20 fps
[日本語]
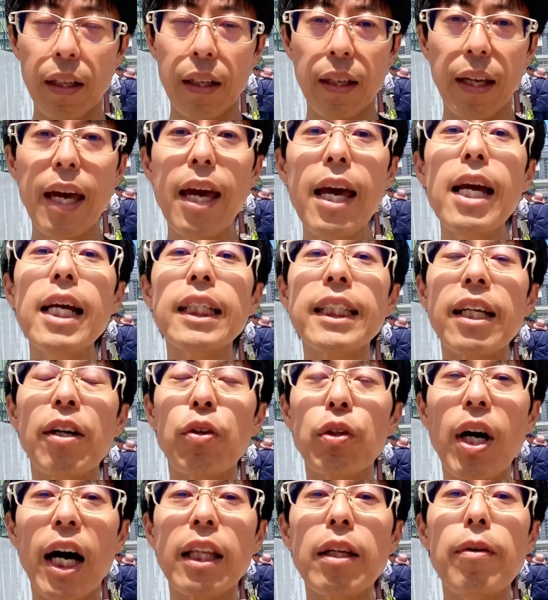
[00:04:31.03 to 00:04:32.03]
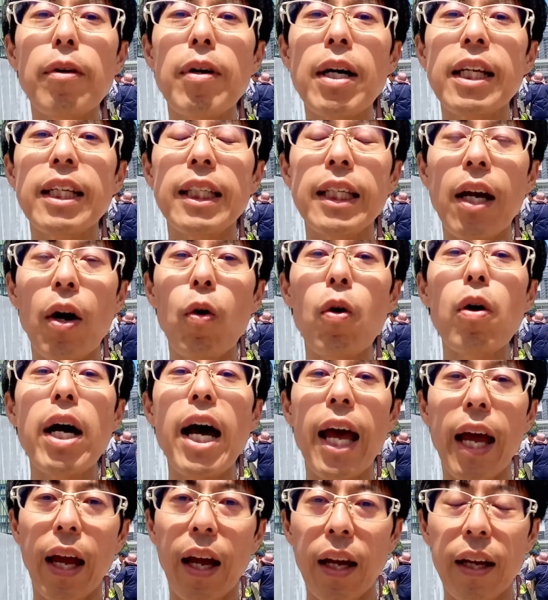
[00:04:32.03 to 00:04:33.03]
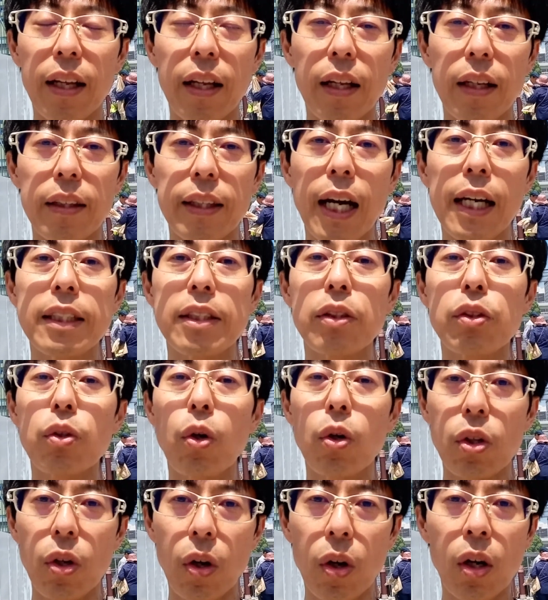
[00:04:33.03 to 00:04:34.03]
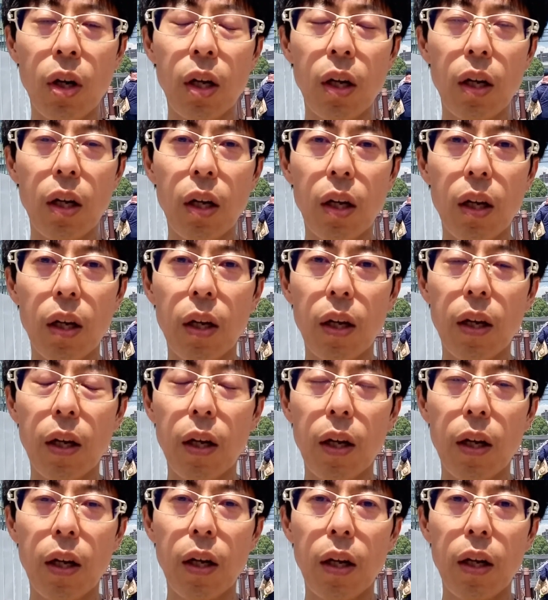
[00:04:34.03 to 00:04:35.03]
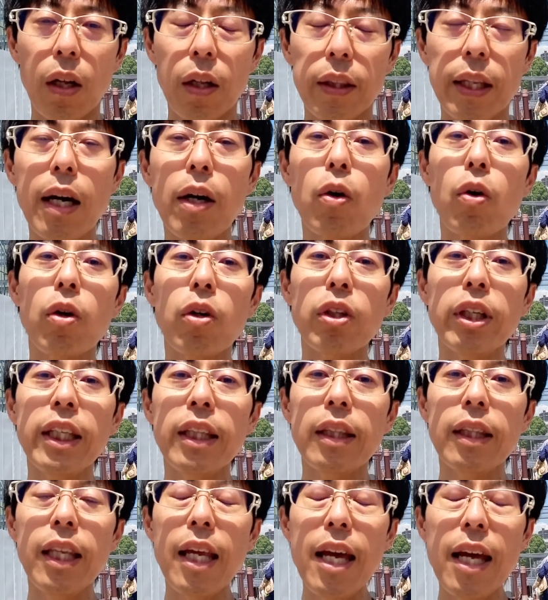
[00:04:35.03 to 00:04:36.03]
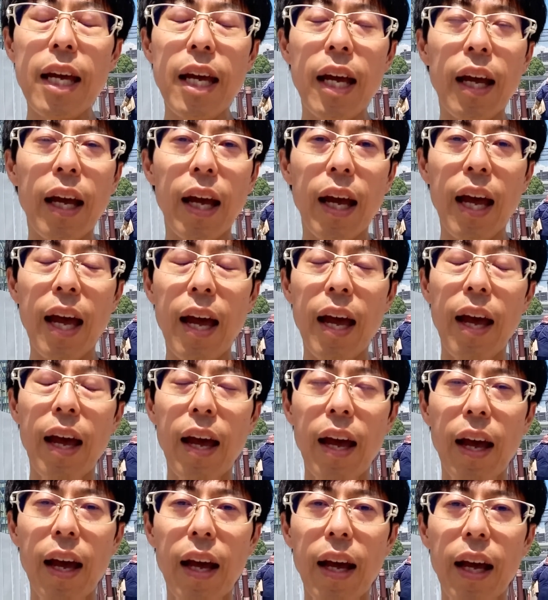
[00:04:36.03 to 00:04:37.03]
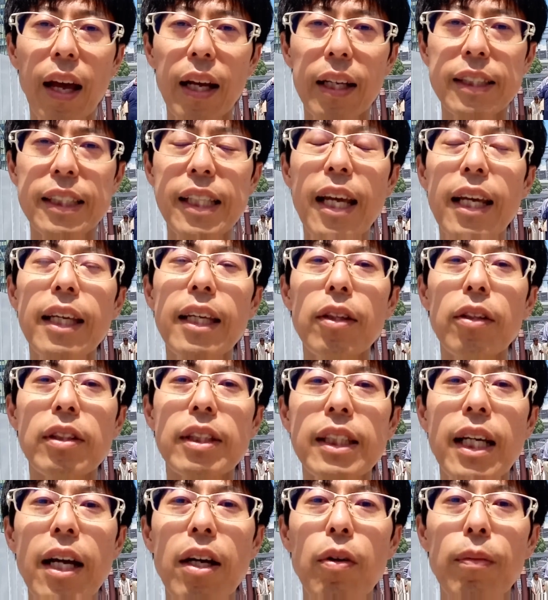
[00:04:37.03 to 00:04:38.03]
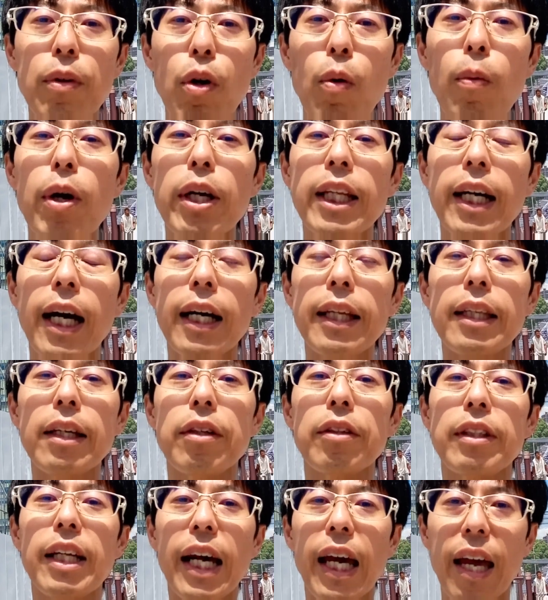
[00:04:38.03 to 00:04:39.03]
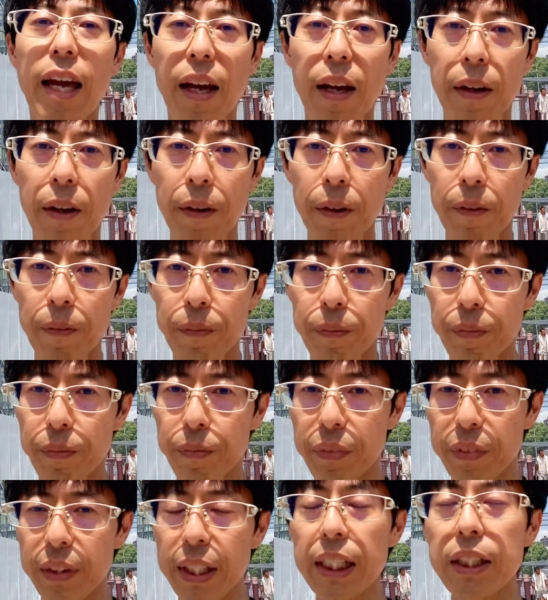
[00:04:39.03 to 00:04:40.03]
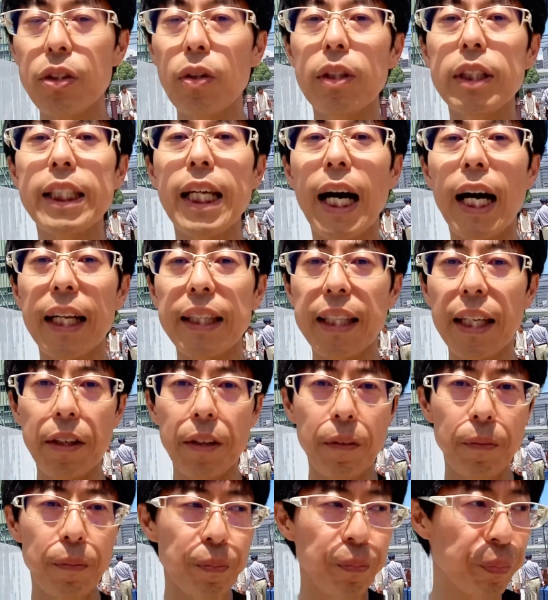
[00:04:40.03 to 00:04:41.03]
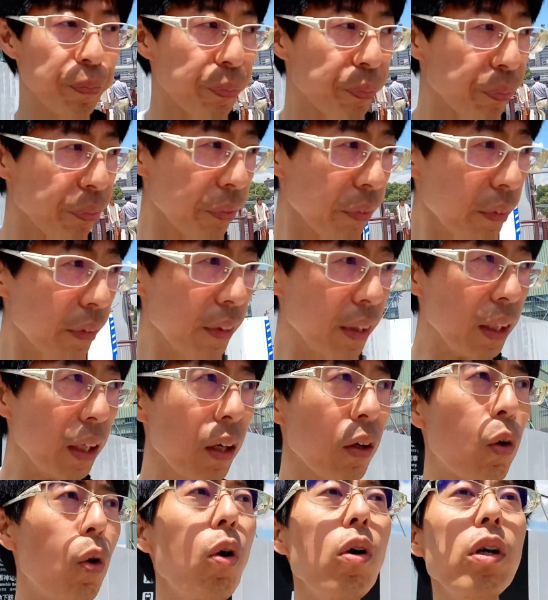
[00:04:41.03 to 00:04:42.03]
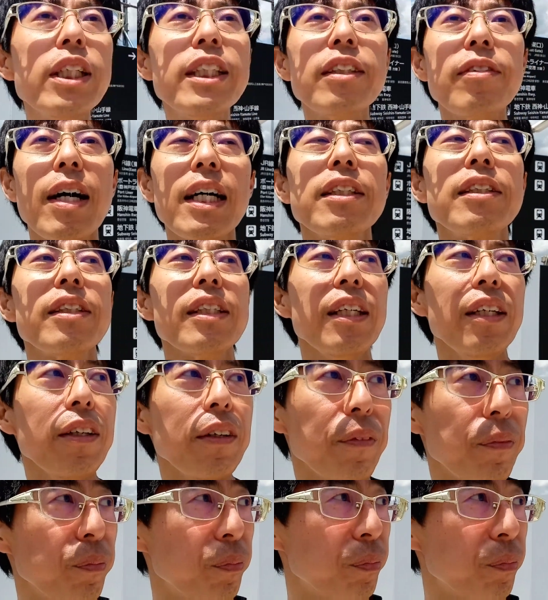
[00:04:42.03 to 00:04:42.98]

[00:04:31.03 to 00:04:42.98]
経営者ほど頭悪いにおらへん大卒ほど他国行って、えー、税金の使い込みを覚えて帰ってくるだけで消費税上がってる効率悪すぎる